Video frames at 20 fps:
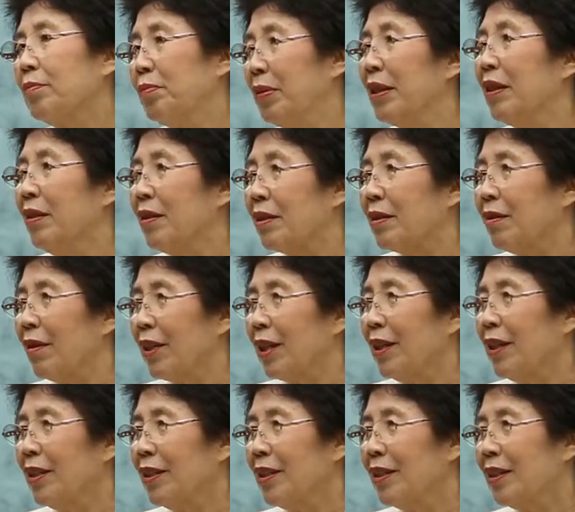
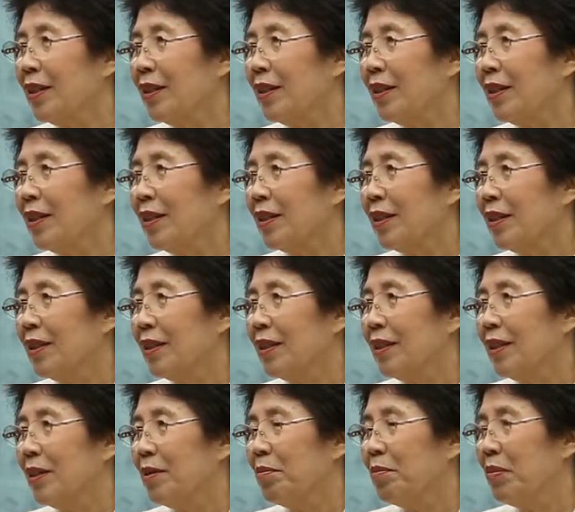비극적인
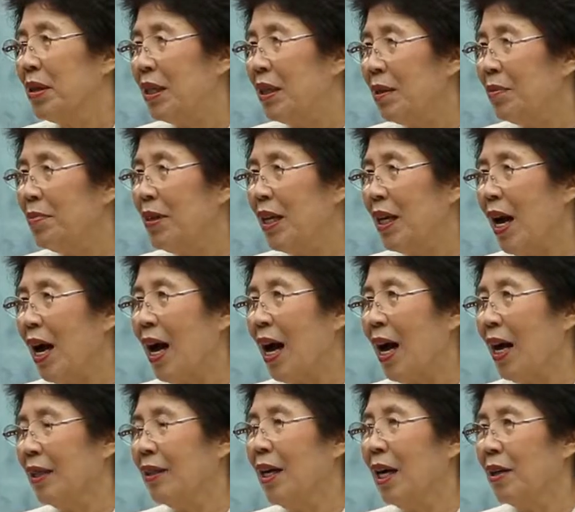믿음이라
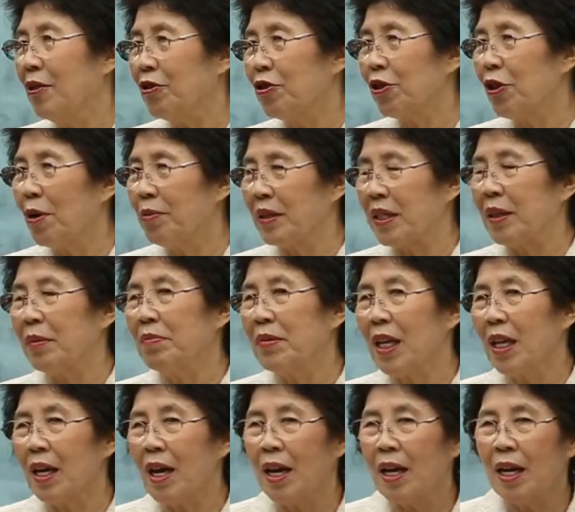아니할 수가
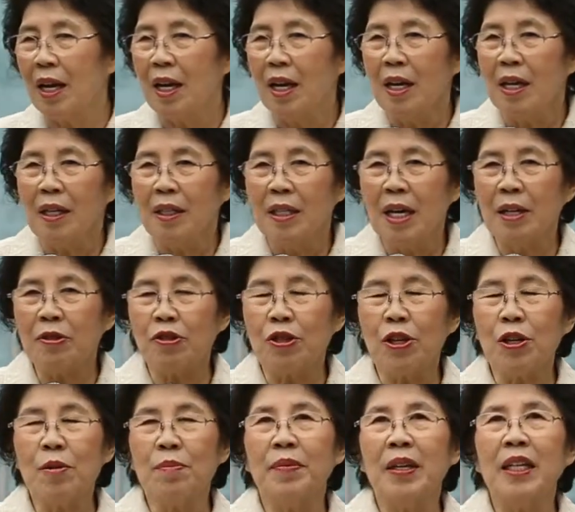없습니다.
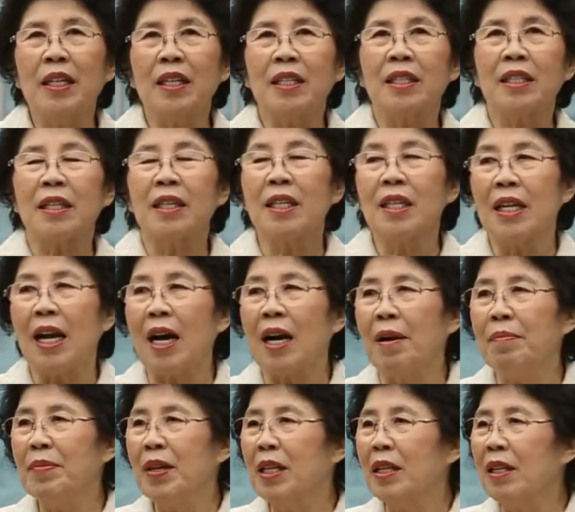예수를 믿는 것은
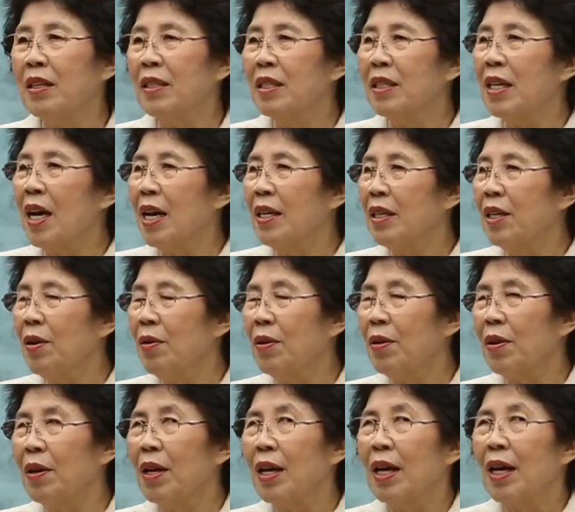내가 믿는 것이 아니요
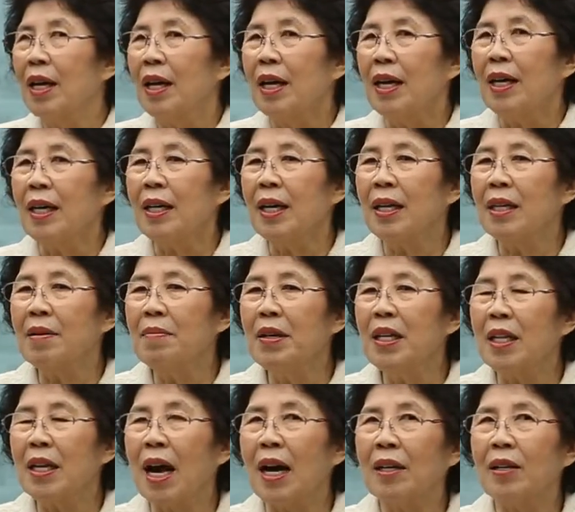
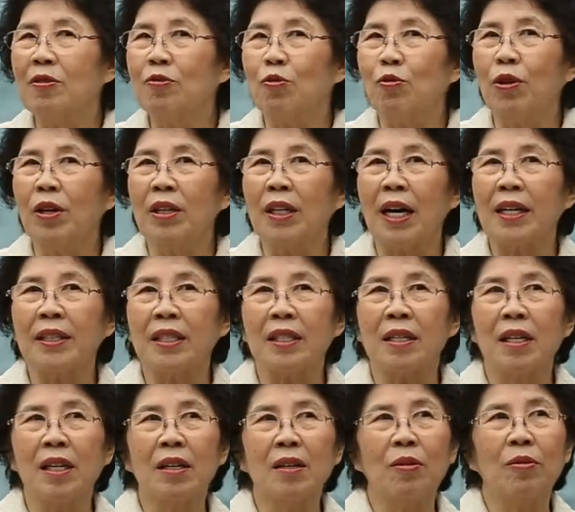하나님이 나를
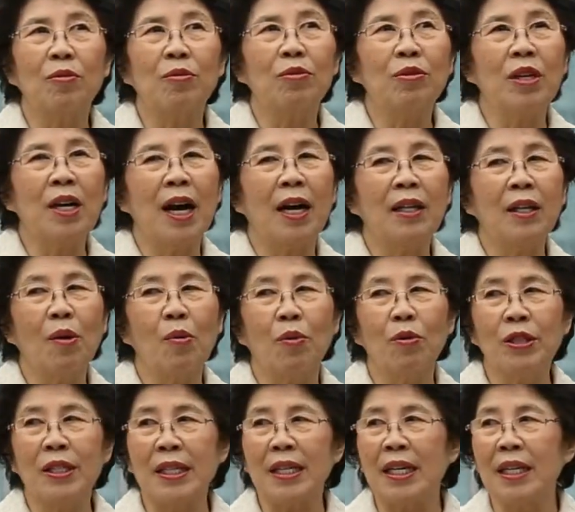구원하셔 우리 안에
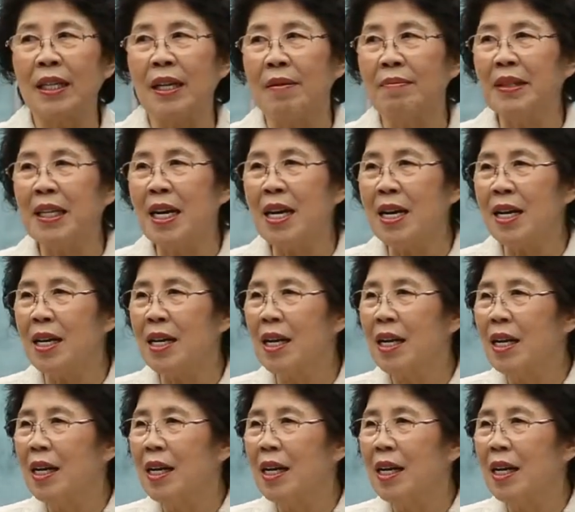오시기 때문에